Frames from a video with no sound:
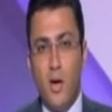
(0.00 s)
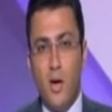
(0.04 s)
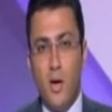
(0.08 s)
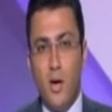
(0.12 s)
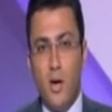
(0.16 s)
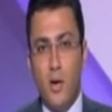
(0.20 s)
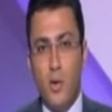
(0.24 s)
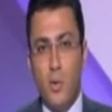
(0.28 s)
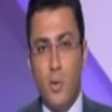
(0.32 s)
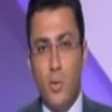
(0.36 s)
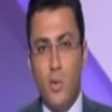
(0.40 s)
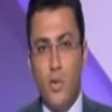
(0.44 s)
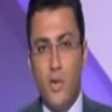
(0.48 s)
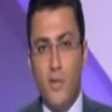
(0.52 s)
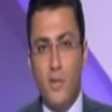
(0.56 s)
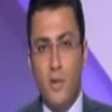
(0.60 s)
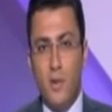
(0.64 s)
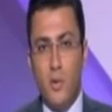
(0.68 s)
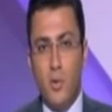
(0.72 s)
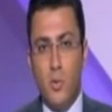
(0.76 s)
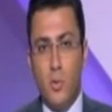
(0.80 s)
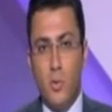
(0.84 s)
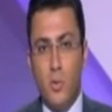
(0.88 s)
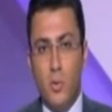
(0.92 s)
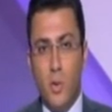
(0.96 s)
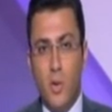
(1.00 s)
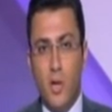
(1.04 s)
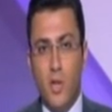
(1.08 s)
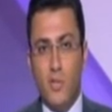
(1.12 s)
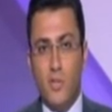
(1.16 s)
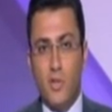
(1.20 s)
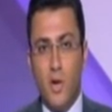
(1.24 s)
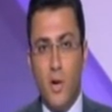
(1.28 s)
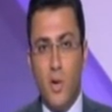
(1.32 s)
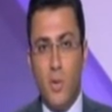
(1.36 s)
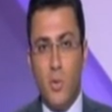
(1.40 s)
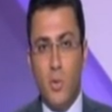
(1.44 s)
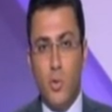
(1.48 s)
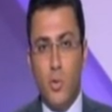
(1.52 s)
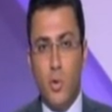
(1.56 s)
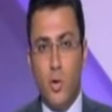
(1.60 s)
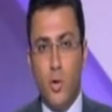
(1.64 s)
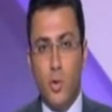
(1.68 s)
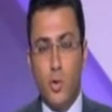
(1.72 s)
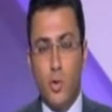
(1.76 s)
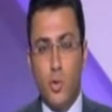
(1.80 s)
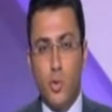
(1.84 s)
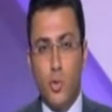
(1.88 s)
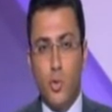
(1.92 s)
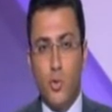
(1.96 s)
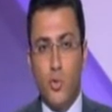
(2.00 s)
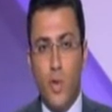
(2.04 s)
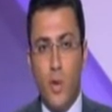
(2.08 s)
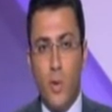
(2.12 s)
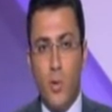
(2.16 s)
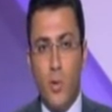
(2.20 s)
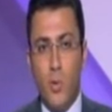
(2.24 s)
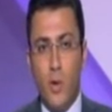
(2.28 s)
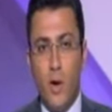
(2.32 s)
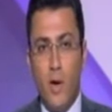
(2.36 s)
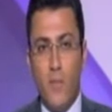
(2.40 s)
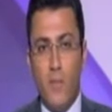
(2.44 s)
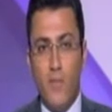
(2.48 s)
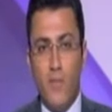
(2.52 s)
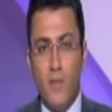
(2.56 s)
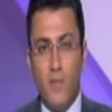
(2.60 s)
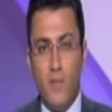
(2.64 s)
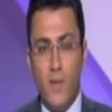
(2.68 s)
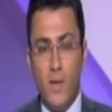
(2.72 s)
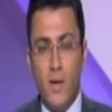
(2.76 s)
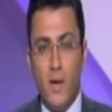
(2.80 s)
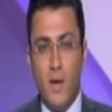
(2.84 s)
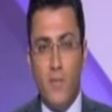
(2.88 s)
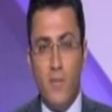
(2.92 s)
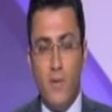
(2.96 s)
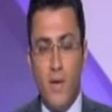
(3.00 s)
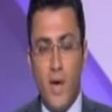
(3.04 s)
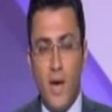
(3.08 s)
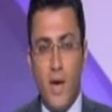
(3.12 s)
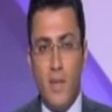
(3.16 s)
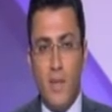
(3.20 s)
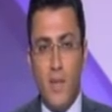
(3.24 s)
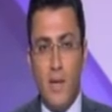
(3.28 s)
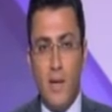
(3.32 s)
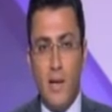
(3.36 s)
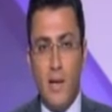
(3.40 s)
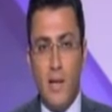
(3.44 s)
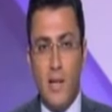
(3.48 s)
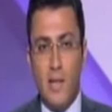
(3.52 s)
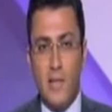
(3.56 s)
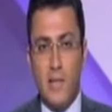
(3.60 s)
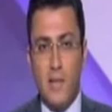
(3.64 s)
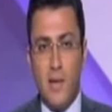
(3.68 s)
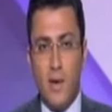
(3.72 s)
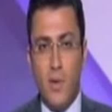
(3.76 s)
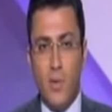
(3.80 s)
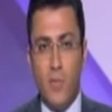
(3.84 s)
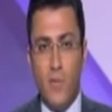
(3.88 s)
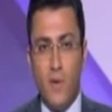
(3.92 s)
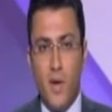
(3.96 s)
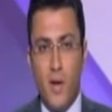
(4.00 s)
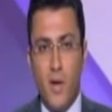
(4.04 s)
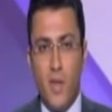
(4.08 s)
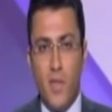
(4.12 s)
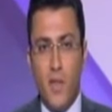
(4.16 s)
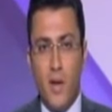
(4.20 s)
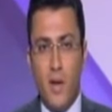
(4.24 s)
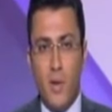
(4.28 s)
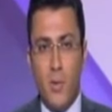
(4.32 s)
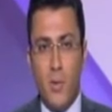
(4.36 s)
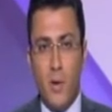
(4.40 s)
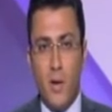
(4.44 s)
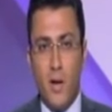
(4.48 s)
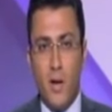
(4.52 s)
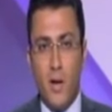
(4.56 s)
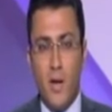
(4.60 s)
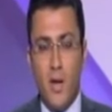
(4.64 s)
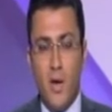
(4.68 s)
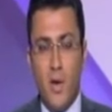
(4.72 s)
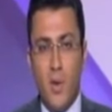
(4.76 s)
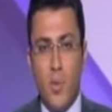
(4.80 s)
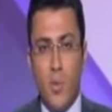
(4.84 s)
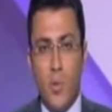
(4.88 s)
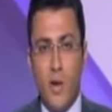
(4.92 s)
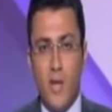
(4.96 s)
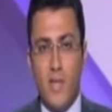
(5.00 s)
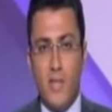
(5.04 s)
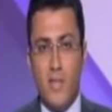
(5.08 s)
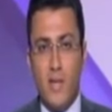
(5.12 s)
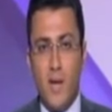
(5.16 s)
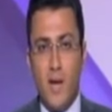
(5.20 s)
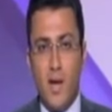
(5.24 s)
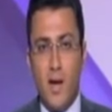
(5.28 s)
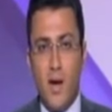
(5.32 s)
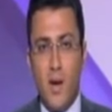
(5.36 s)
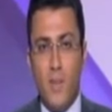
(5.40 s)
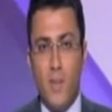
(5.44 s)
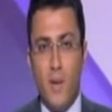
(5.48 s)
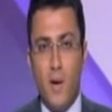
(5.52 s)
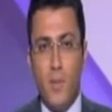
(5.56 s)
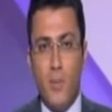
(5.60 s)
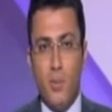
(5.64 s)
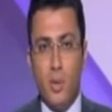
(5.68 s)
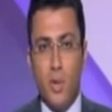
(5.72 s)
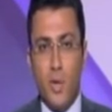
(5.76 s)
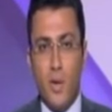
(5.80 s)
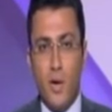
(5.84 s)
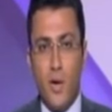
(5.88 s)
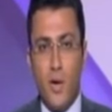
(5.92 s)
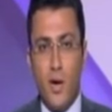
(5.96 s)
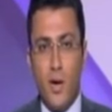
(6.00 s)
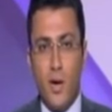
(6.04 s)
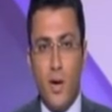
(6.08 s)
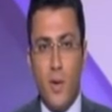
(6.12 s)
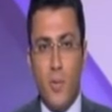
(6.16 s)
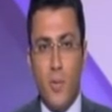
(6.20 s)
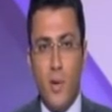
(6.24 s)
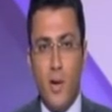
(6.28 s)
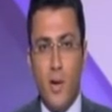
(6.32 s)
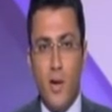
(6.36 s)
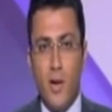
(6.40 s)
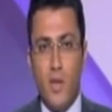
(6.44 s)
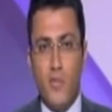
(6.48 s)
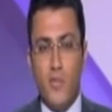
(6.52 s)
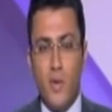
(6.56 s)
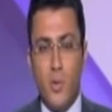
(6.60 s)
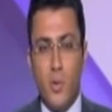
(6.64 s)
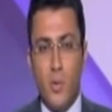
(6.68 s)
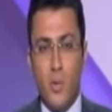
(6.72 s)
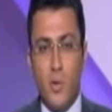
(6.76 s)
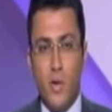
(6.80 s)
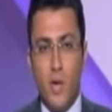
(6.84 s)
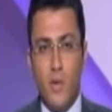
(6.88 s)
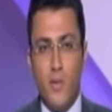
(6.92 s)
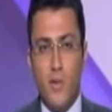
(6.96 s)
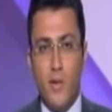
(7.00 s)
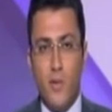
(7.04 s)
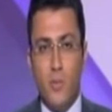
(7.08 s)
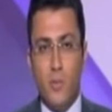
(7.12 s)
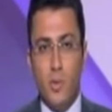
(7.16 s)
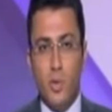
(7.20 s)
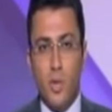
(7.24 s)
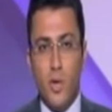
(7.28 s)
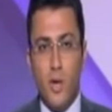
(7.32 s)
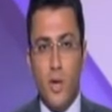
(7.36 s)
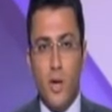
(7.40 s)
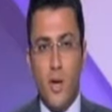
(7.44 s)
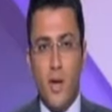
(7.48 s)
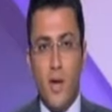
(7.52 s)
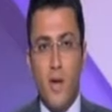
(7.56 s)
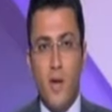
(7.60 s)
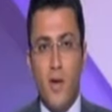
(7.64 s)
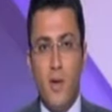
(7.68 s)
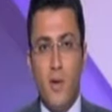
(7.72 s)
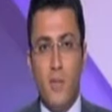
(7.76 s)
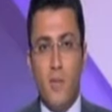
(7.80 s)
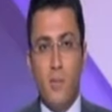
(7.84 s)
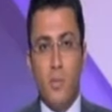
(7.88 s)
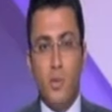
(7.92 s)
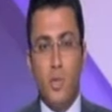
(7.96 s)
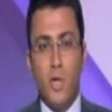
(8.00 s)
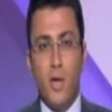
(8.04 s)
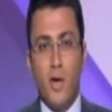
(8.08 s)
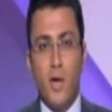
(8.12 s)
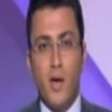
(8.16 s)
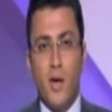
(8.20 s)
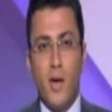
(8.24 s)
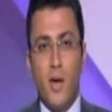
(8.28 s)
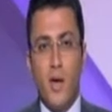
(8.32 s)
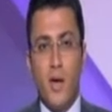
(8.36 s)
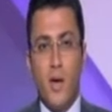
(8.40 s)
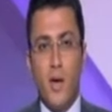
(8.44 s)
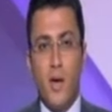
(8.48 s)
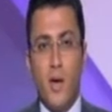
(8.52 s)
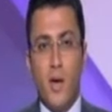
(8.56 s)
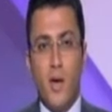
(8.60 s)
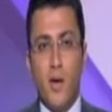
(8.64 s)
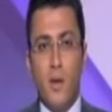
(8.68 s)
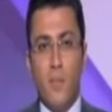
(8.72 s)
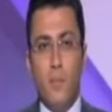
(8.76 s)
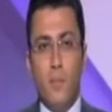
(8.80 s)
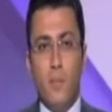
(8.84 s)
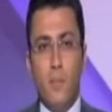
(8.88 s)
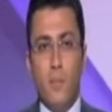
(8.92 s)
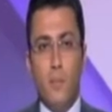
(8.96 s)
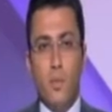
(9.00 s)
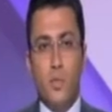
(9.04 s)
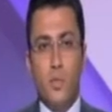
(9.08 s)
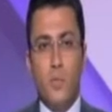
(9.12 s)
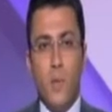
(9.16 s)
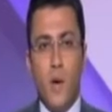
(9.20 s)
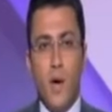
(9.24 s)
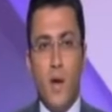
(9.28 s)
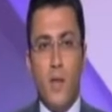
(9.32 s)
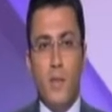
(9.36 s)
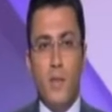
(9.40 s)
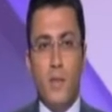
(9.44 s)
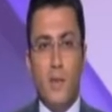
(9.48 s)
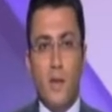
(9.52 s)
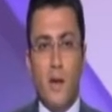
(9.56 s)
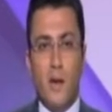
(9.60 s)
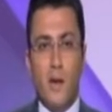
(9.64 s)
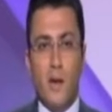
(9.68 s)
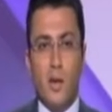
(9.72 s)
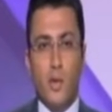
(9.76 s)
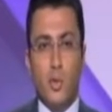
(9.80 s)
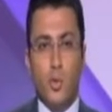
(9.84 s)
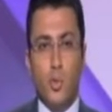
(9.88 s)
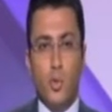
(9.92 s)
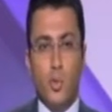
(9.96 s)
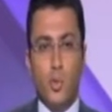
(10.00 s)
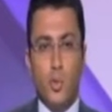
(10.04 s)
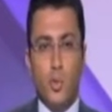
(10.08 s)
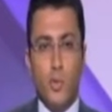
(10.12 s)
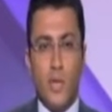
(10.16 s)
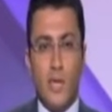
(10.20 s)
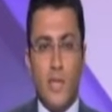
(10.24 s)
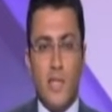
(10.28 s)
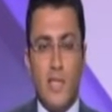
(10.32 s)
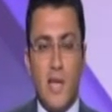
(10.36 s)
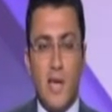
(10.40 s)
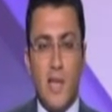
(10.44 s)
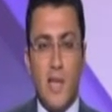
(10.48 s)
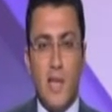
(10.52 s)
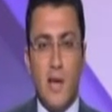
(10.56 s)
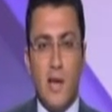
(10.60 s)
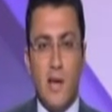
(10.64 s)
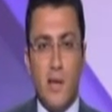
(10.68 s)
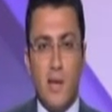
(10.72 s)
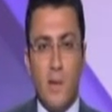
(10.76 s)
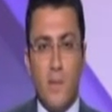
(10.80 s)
رؤيته ويطرح شروطه في في هذه الجلسة أو في هذا الحوار وليس قبل المشاركة ولا أن تكون هذه المشاركة مشاركة مسبقة الشروط أليس كذلك؟